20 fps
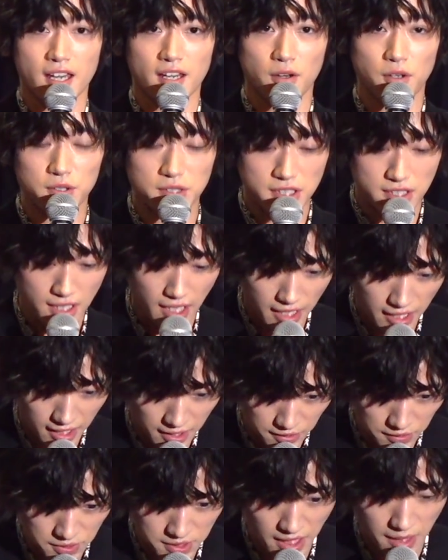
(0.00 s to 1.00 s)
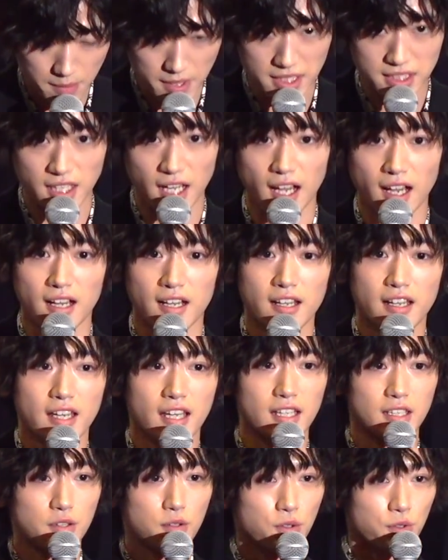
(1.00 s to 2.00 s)
本日はありがとうございました。
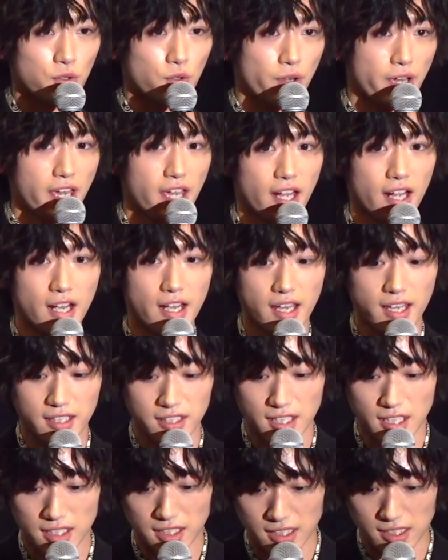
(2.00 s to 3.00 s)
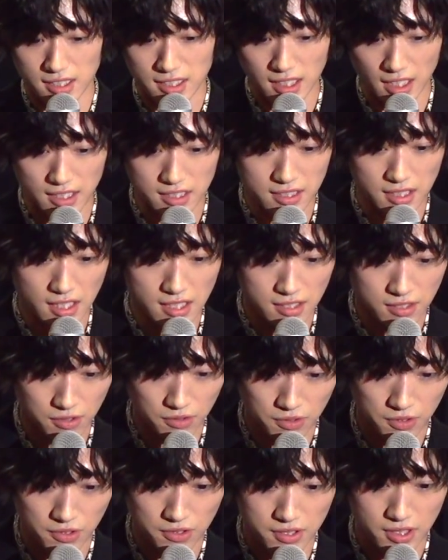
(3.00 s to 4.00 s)
この映画演劇サクセス荘
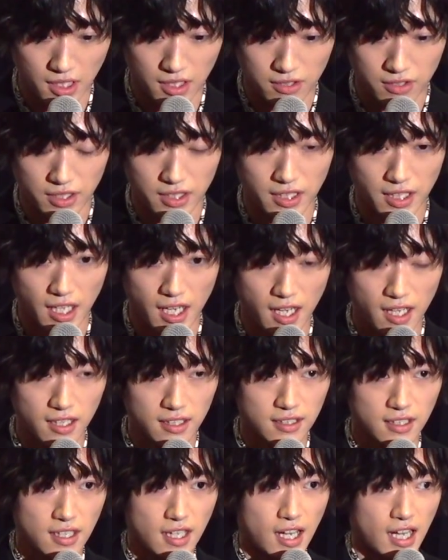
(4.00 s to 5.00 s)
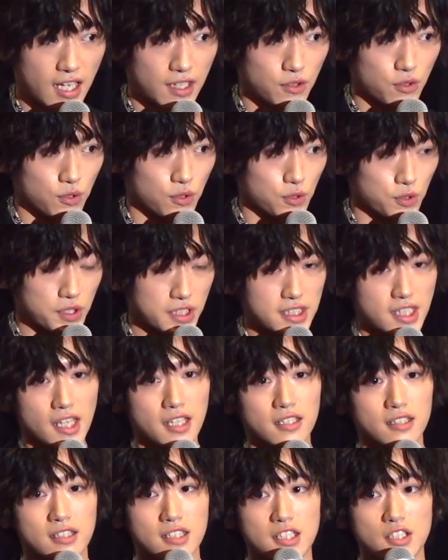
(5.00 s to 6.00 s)
という作品が
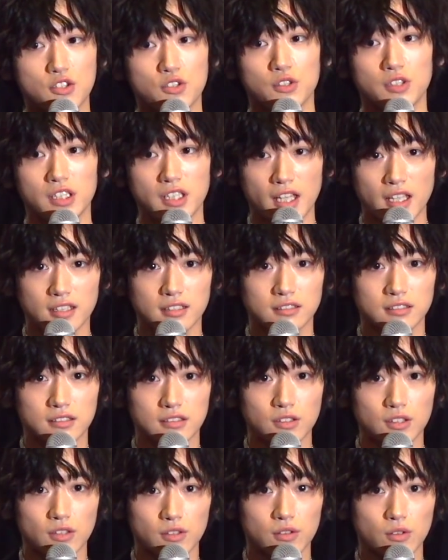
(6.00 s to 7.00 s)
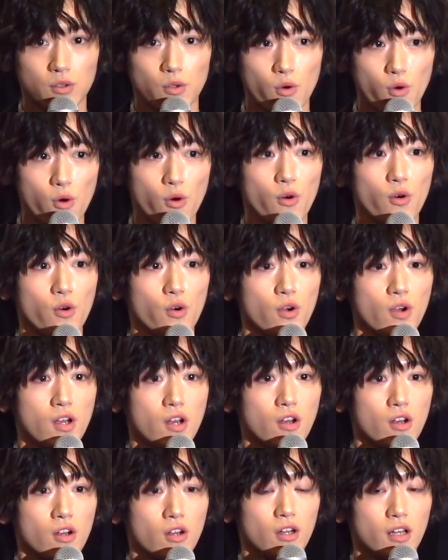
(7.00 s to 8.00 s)
2022年を、
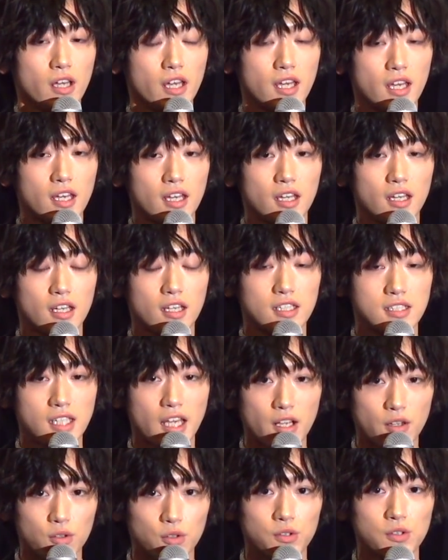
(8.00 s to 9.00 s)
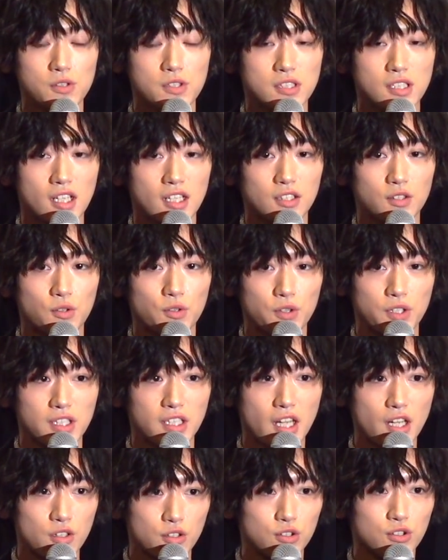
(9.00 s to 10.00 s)
最高のスタートを切
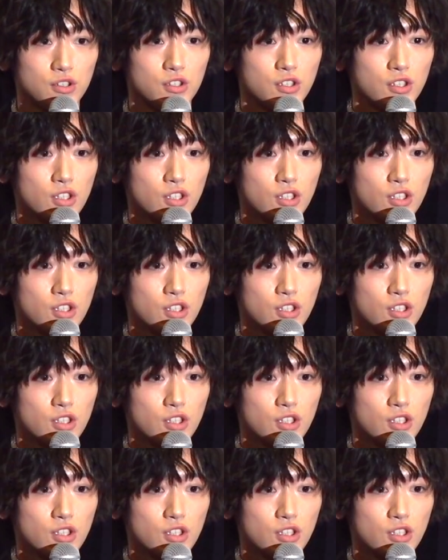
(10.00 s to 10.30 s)
れる、